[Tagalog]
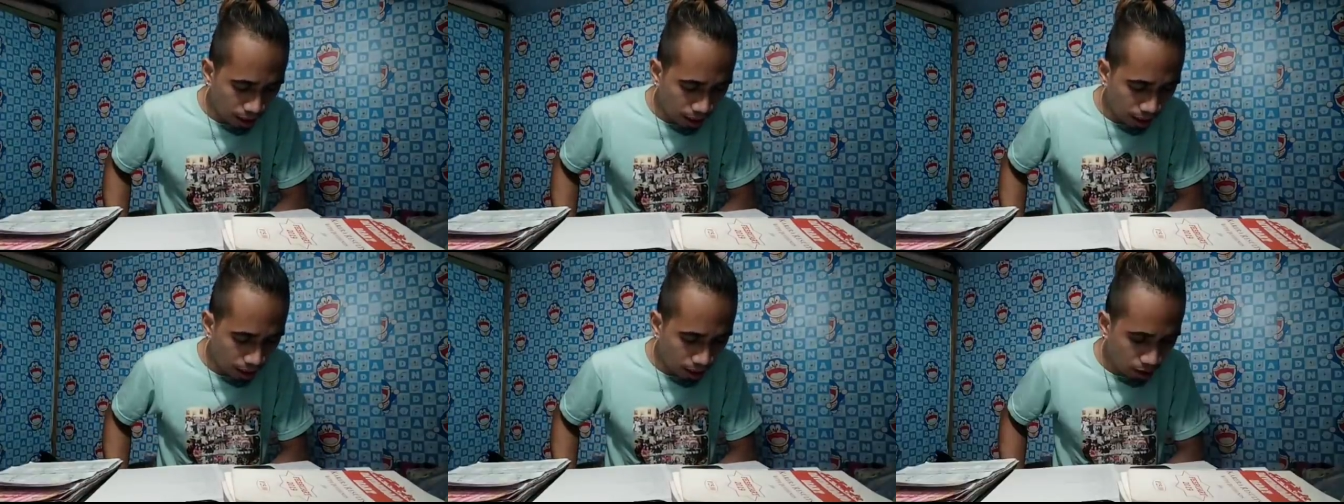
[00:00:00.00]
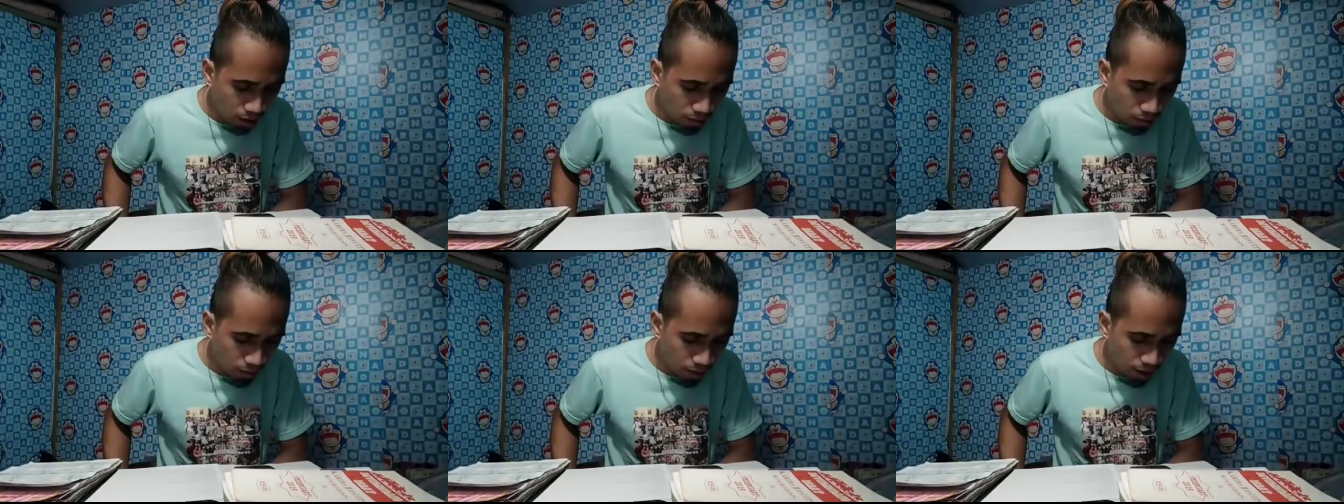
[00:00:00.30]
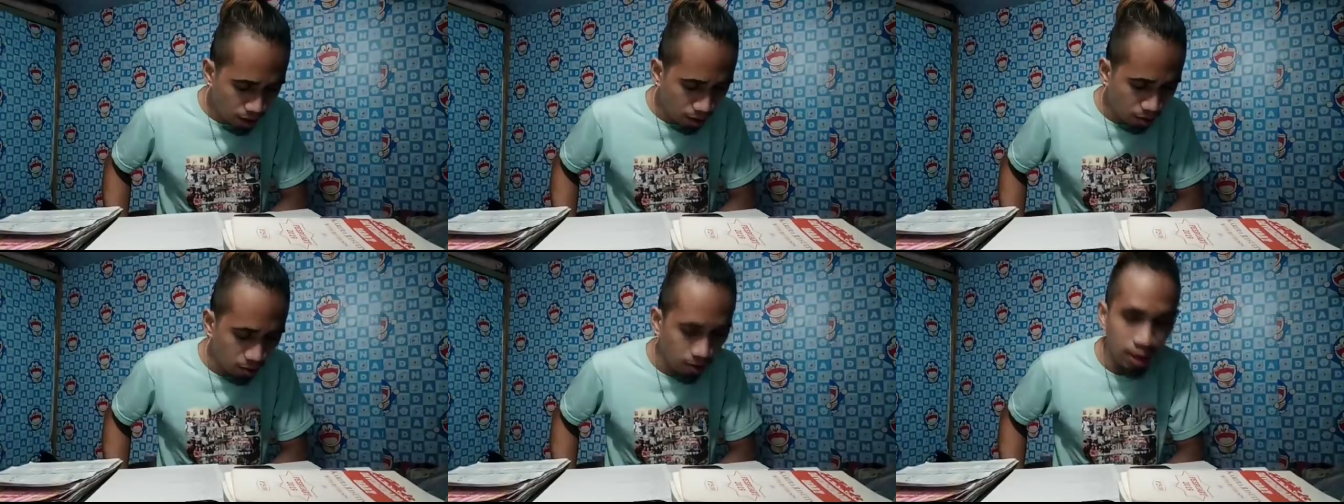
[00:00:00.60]
carry over
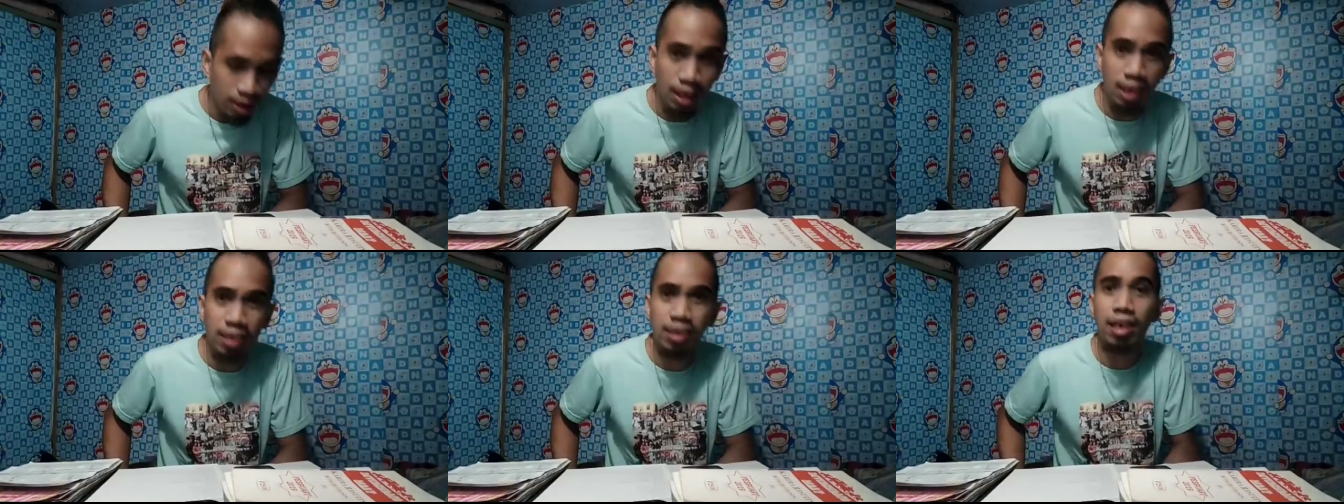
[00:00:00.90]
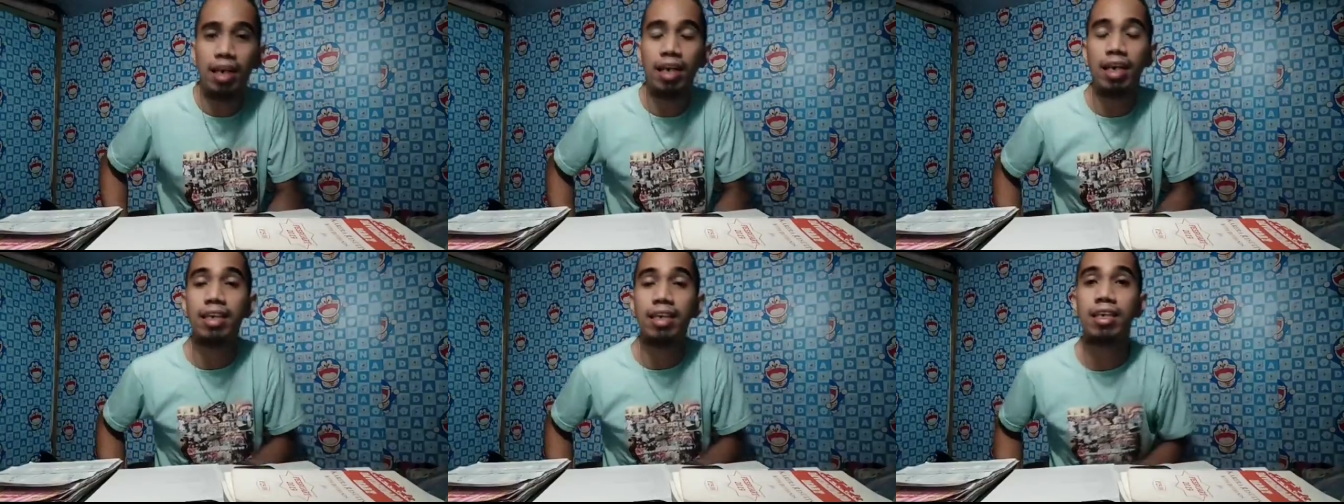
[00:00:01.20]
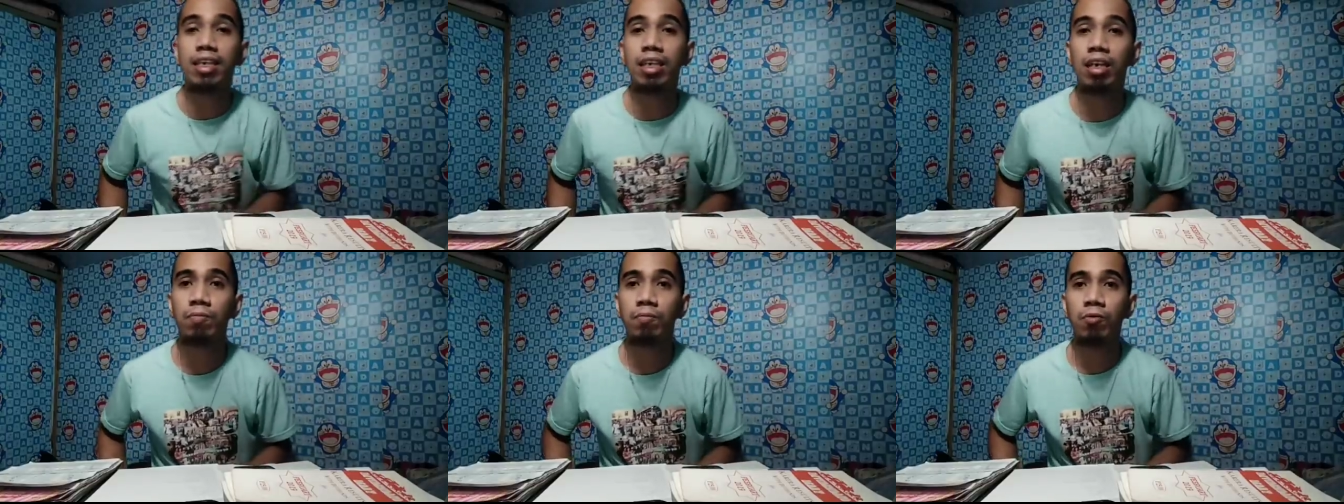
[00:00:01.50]
na to ay nasa race
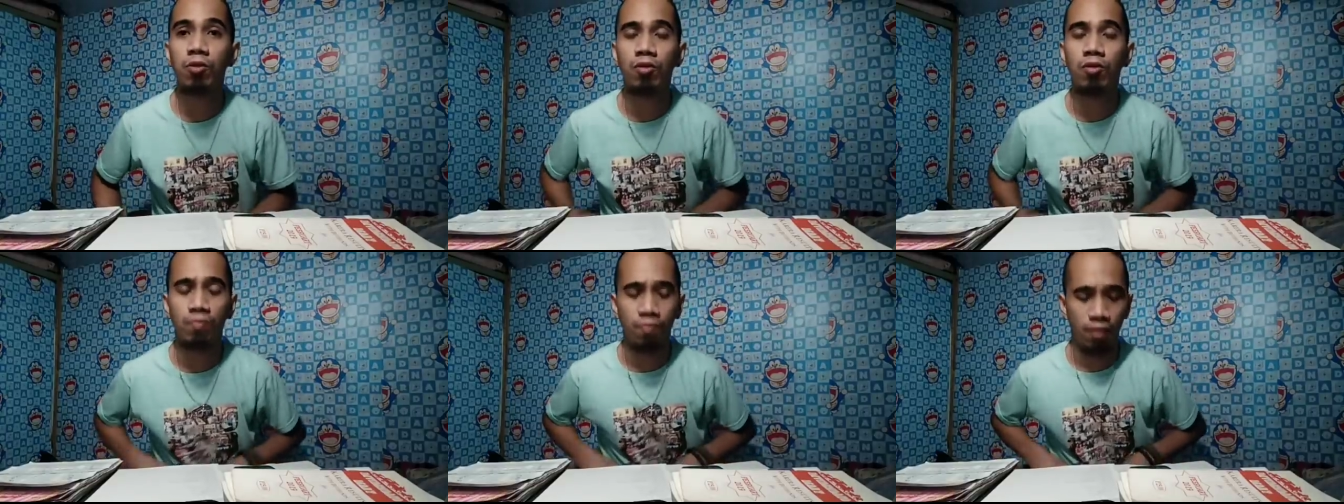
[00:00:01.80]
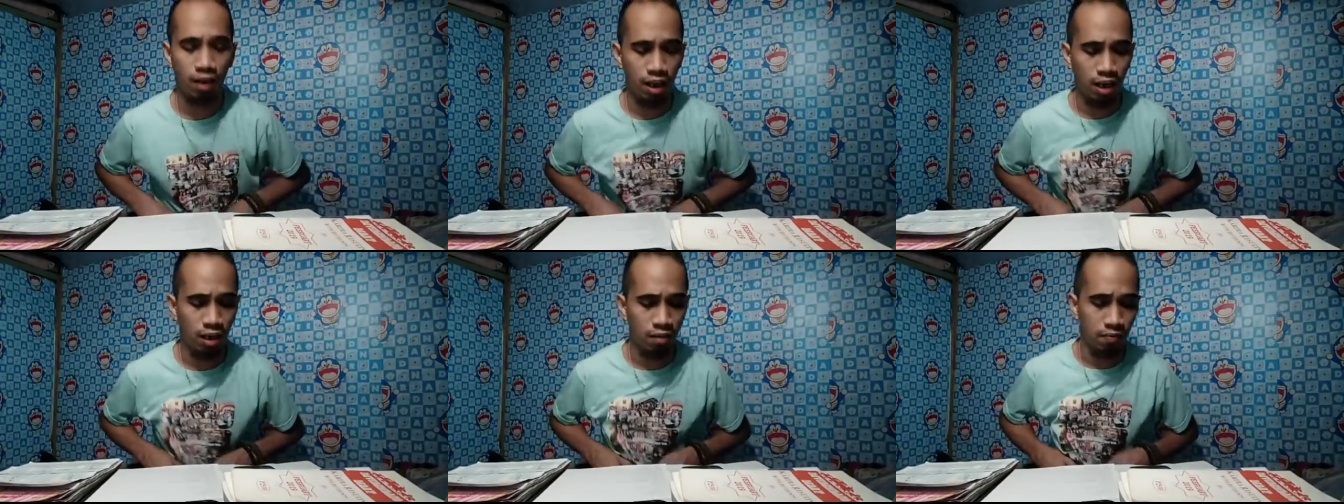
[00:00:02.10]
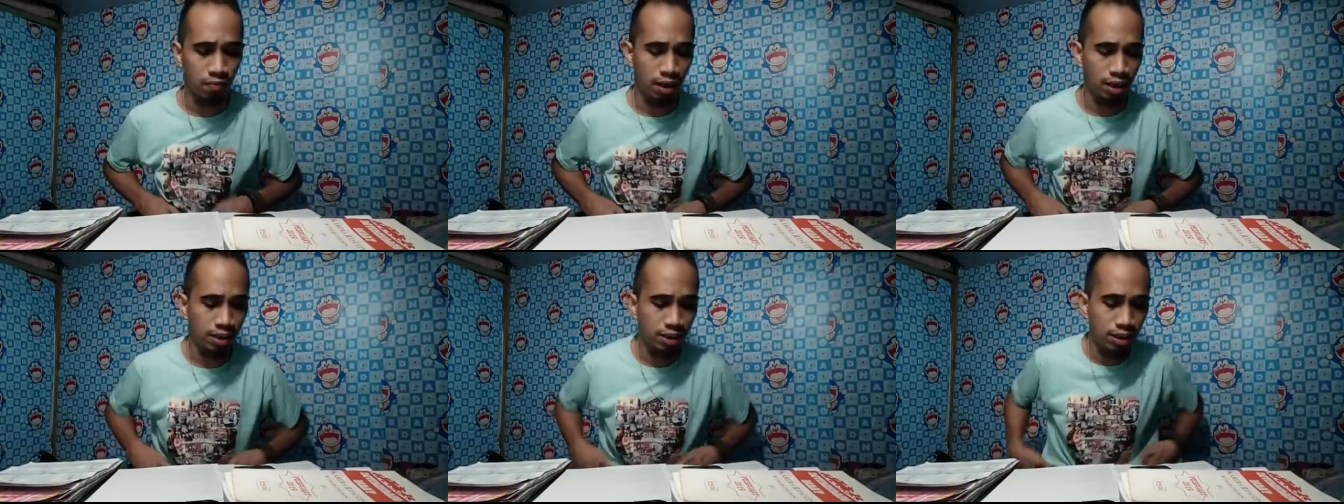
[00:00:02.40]
3 po mga
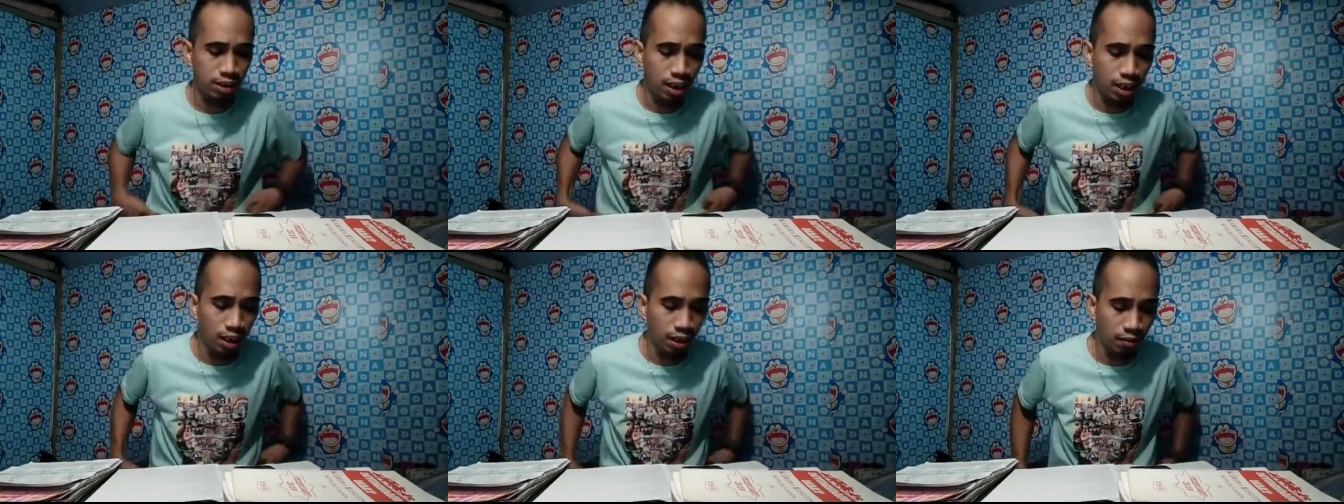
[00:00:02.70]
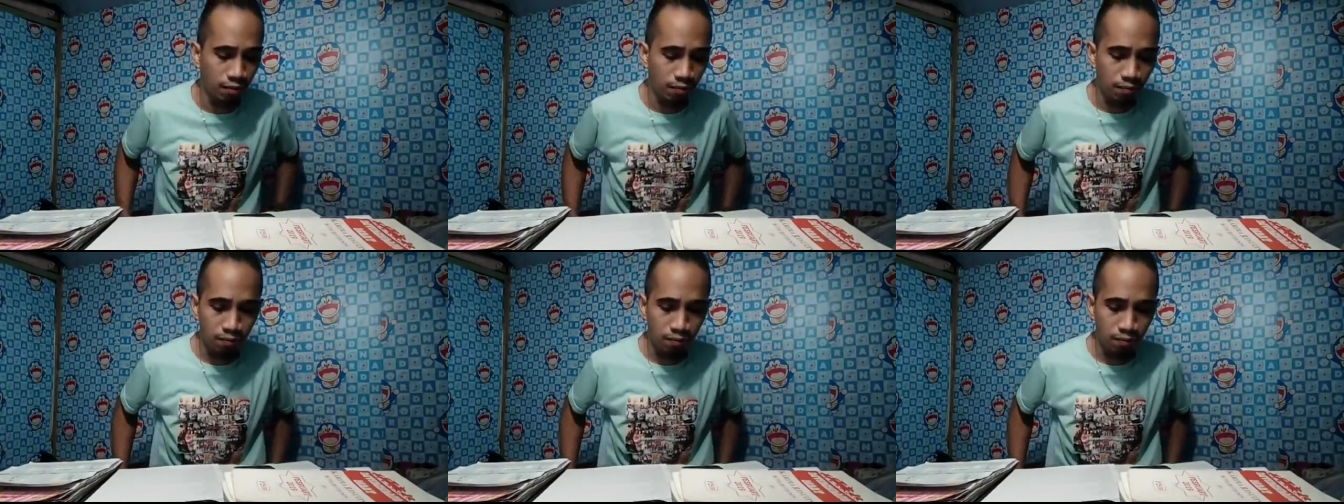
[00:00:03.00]
kamaster.